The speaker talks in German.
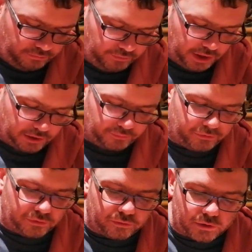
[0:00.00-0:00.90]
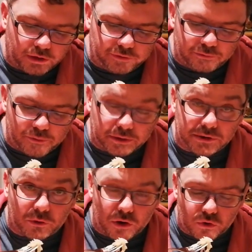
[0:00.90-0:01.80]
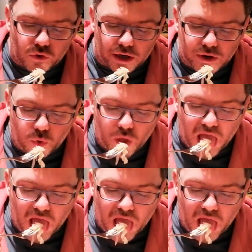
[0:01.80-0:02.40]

Ja, ich fange mal mit dem Sauerkohl an.